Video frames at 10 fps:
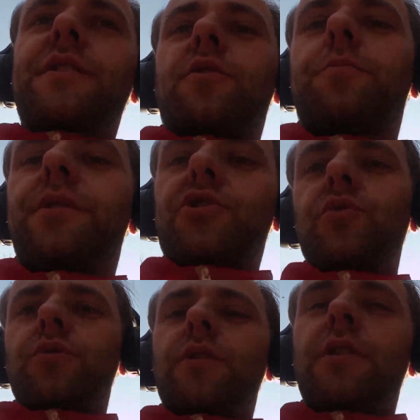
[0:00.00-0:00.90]
когда я
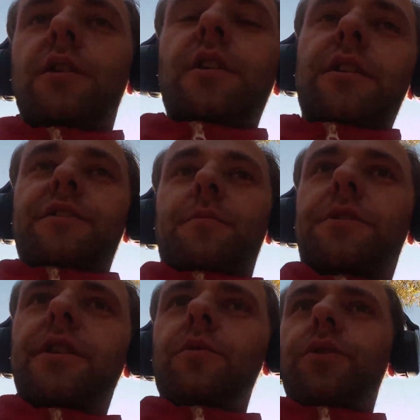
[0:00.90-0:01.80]
подношу к
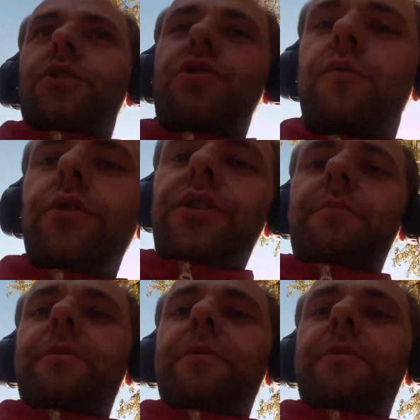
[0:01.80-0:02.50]
терминалу и ничего не